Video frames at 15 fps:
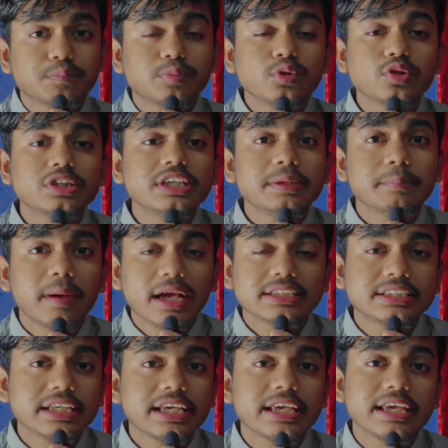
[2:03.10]
প্রতি
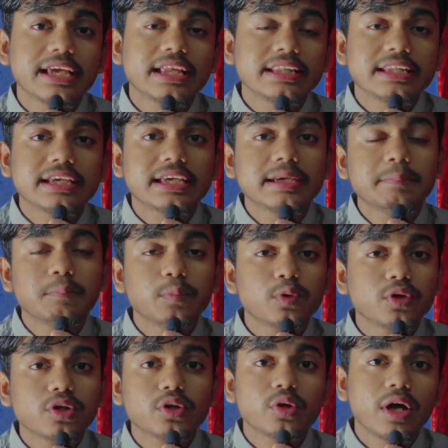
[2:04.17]
মাসে এখান থেকে
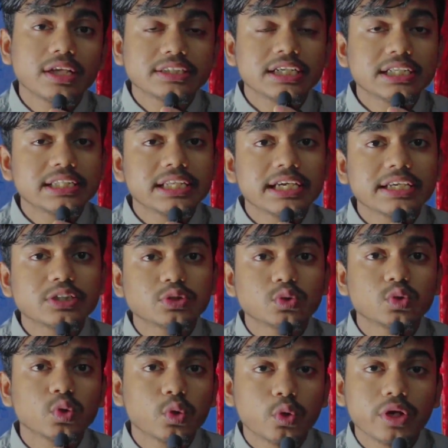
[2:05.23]
পনেরো হাজার থেকে
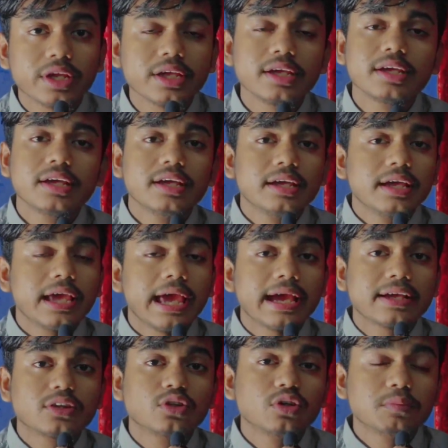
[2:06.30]
শুরু করে
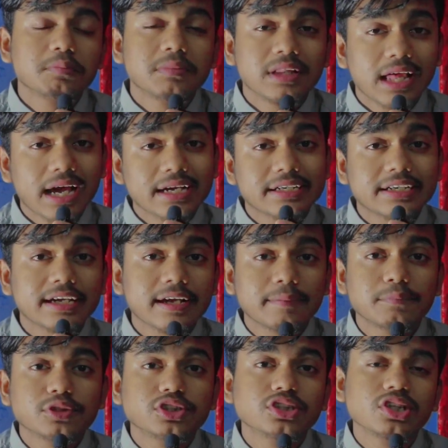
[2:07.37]
একদম লাখ টাকা
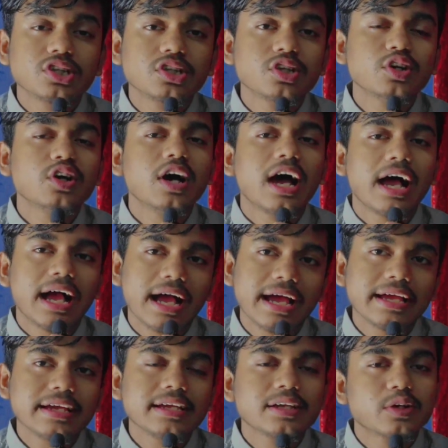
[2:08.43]
পর্যন্ত
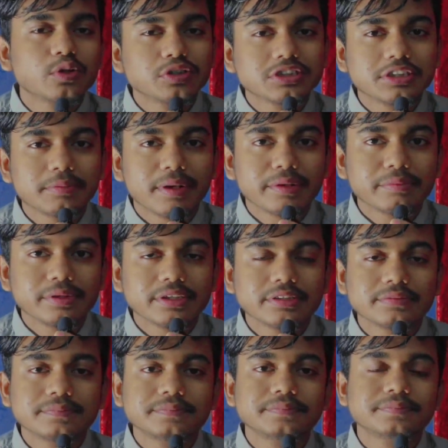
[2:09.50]
আয় করতে পারবেন
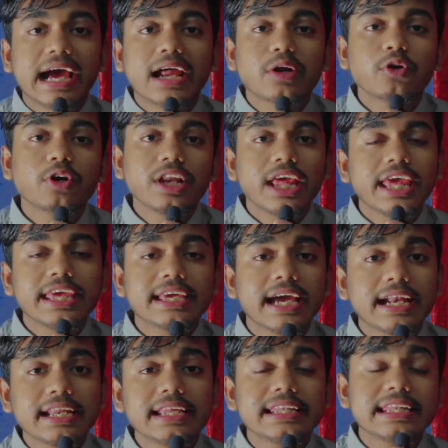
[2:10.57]
কারণ
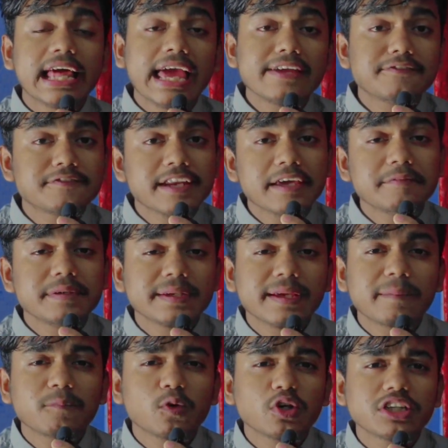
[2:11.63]
এইখানে লাইফ টাইম
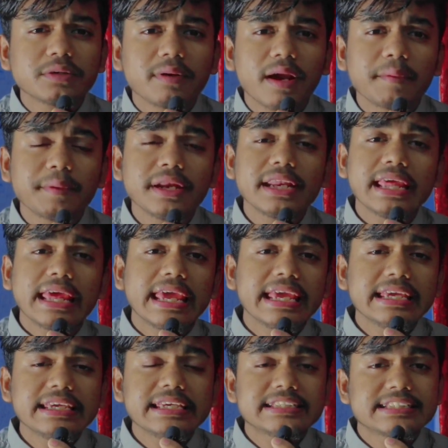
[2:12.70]
ইনকাম করতে পারবেন এই
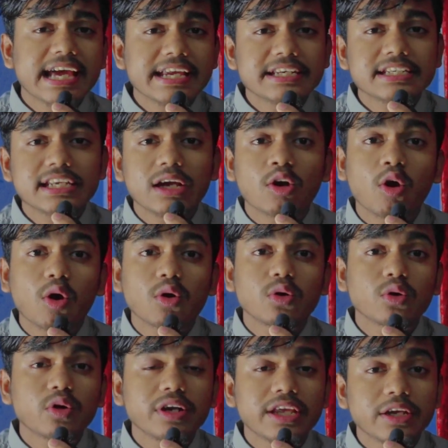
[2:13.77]
সাইটটা
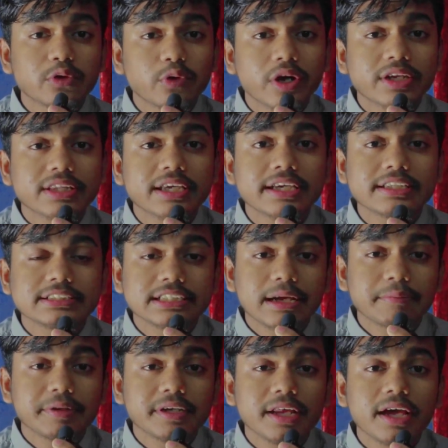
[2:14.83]
কখনো নেটওয়ার্ক থেকে
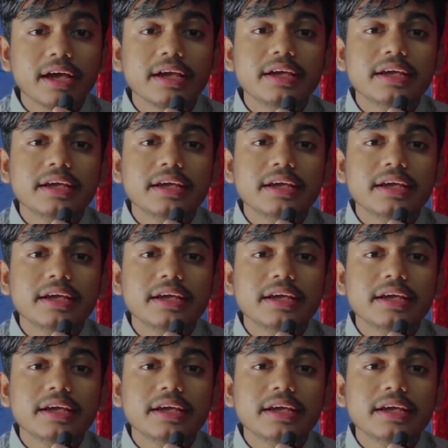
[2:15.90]
যাবে না